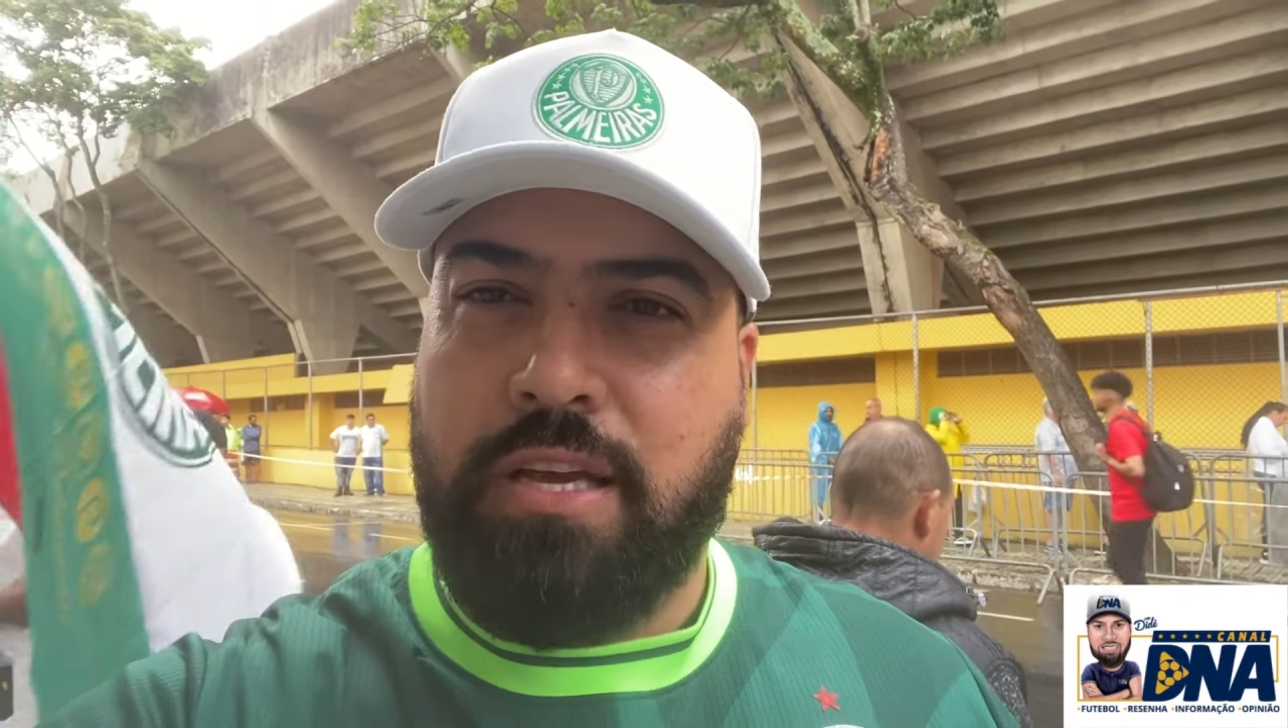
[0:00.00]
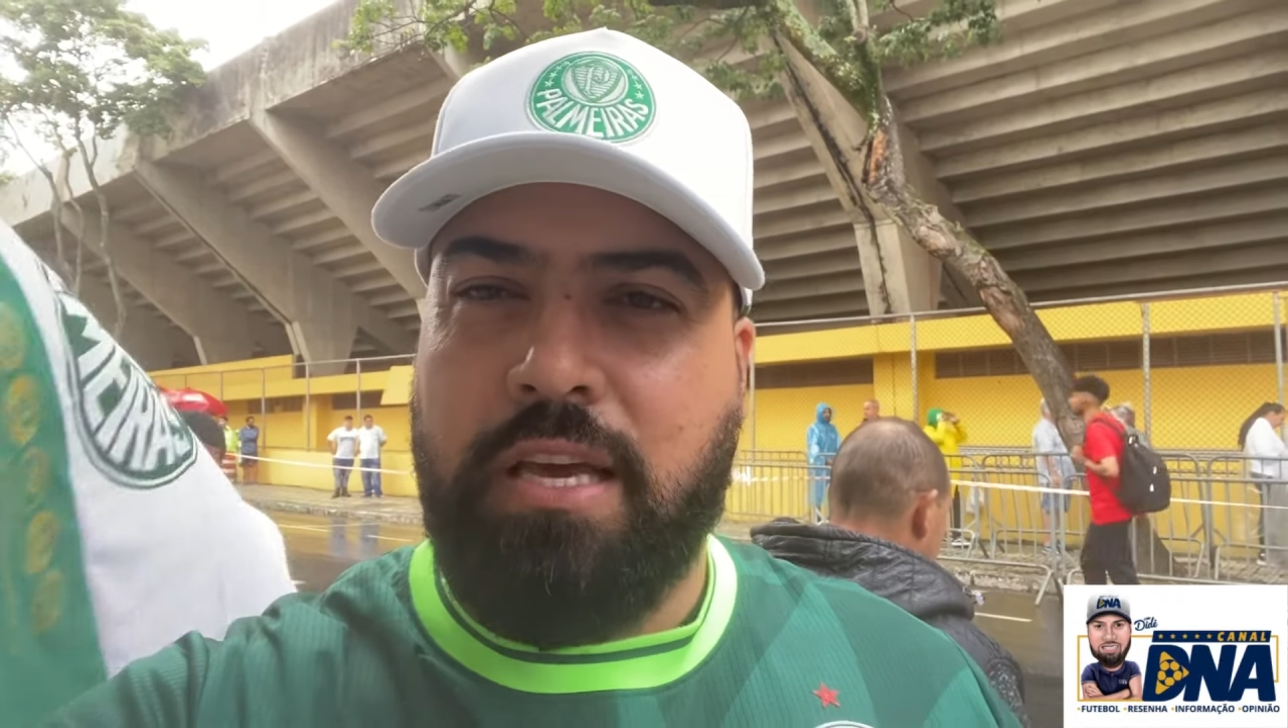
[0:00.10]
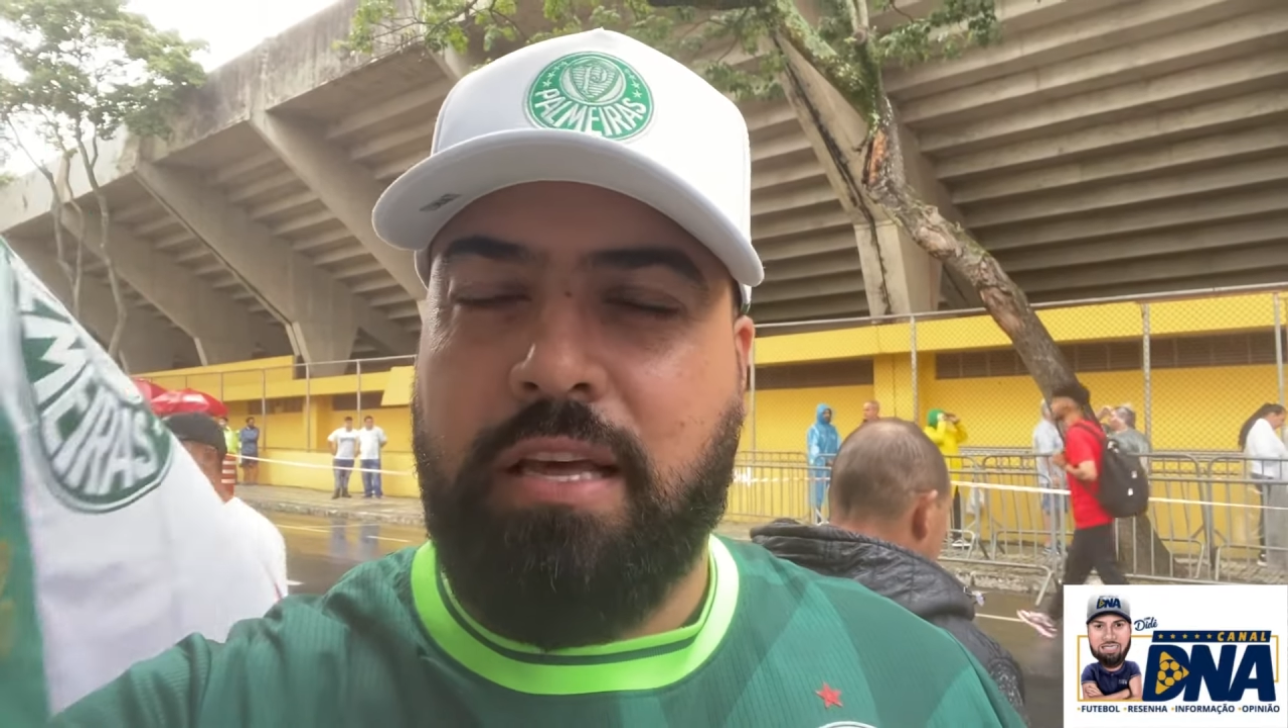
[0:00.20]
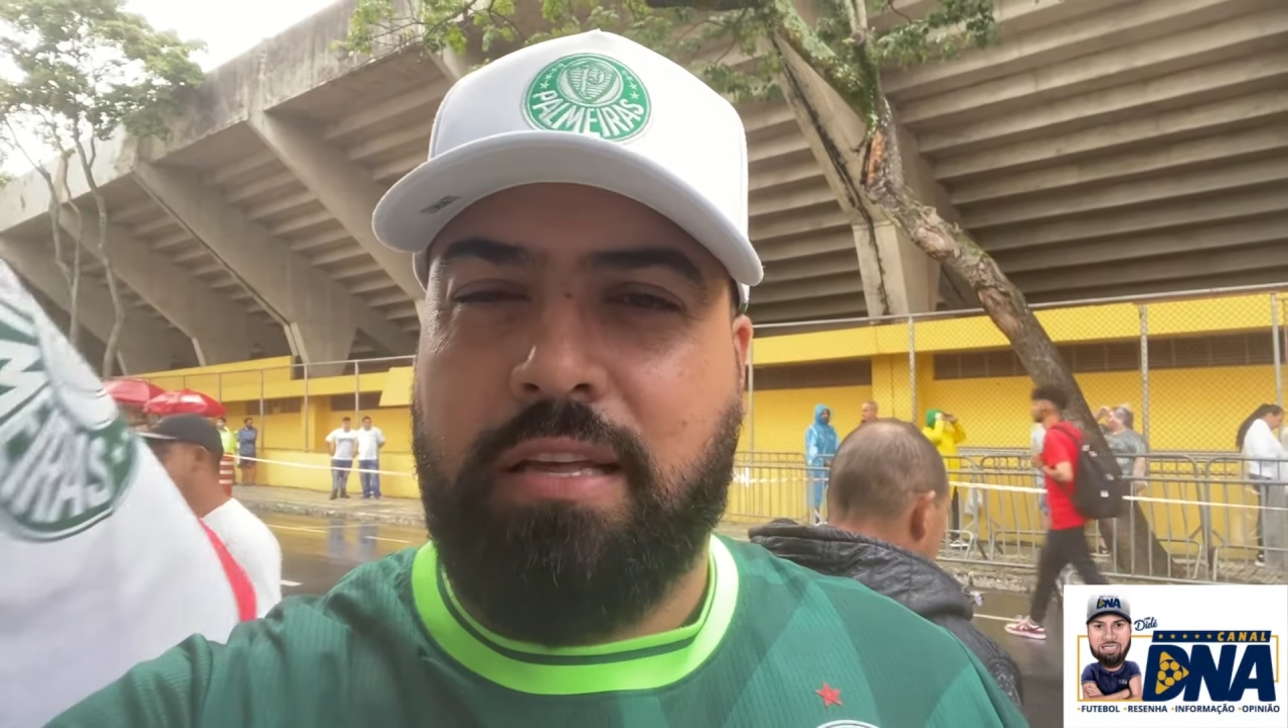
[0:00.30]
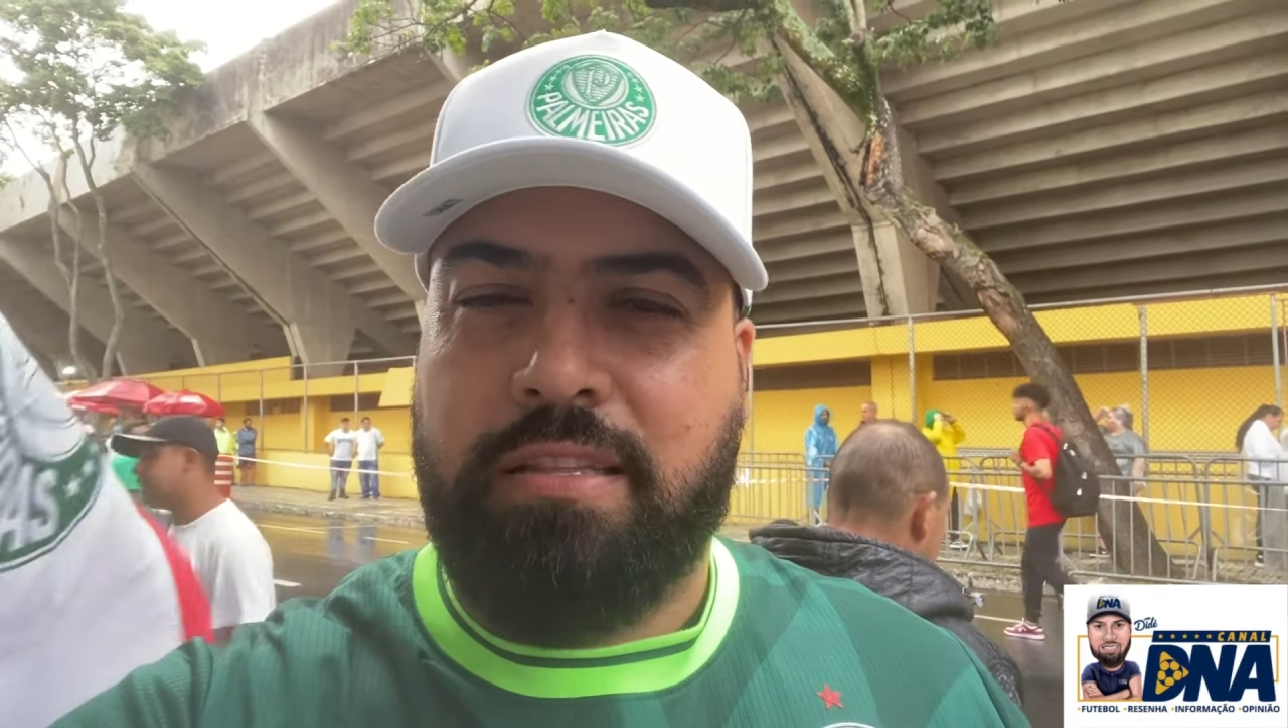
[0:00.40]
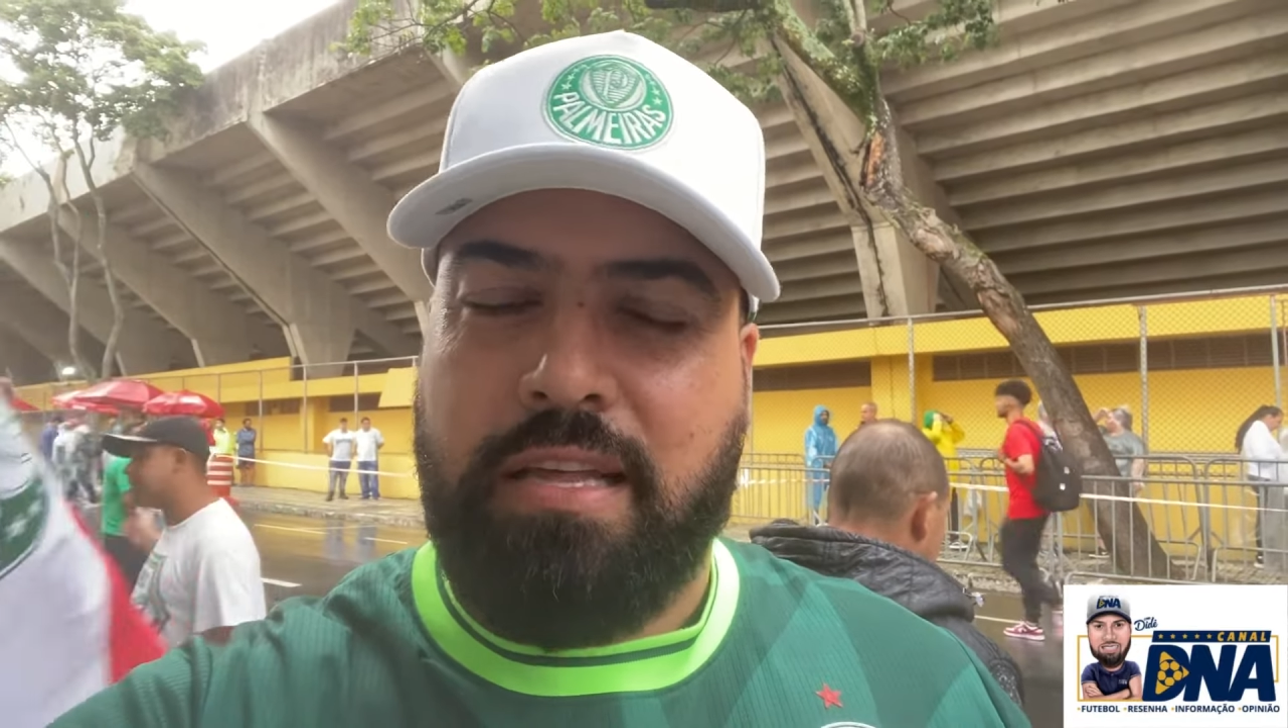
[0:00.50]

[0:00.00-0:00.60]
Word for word: que